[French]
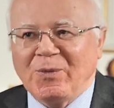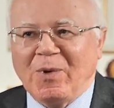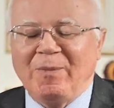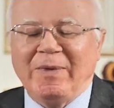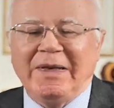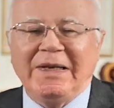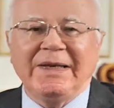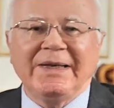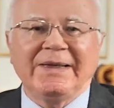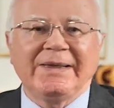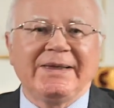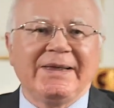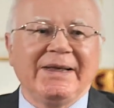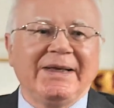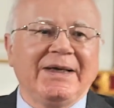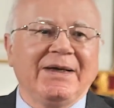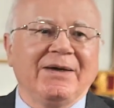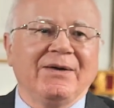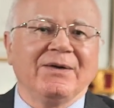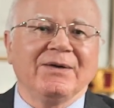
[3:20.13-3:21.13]

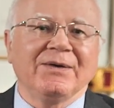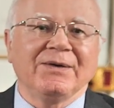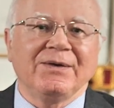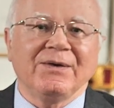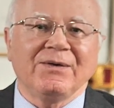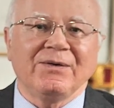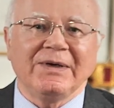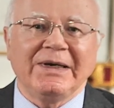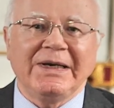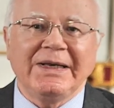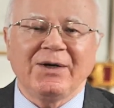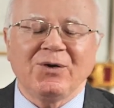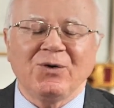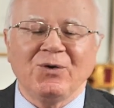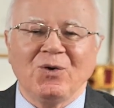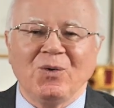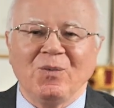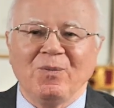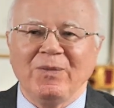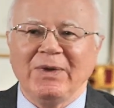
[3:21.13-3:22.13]
mobilité euh, dans
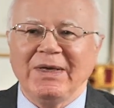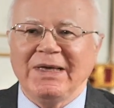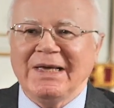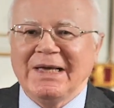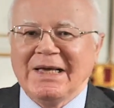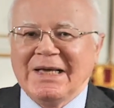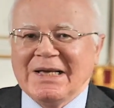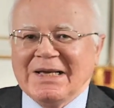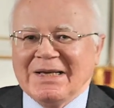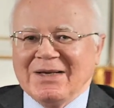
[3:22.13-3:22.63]
l'économie,